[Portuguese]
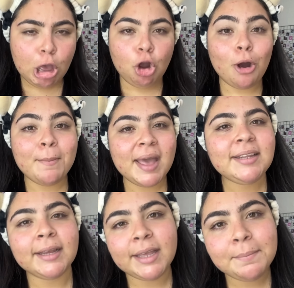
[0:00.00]

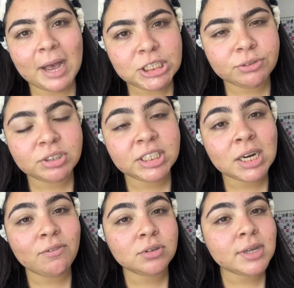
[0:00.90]
Comenta aqui embaixo, eu vou
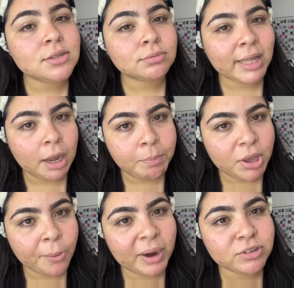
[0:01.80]
deixar vocês um
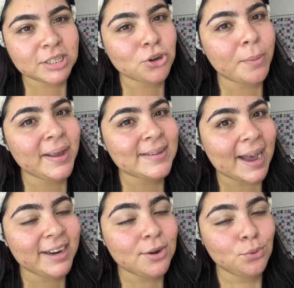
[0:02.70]
tempinho pra vocês
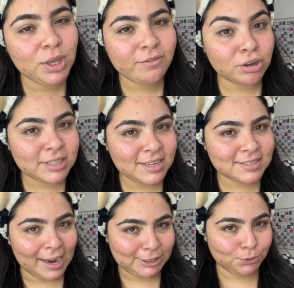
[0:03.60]
comentarem o que vocês
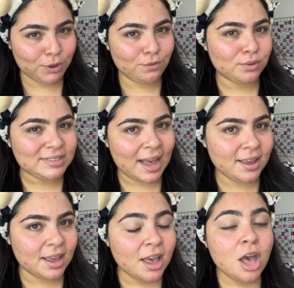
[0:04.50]
acham que vão
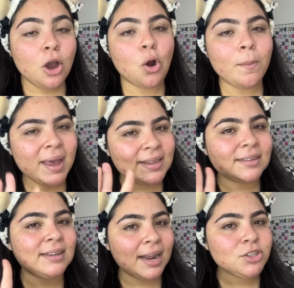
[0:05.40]
sair. Comenta
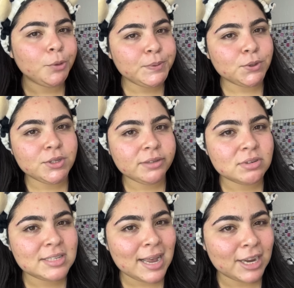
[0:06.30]
três opções que
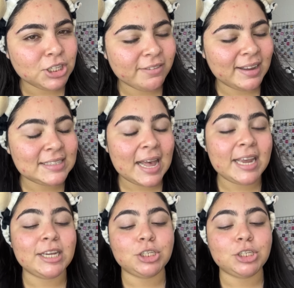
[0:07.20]
você acha que vai sair.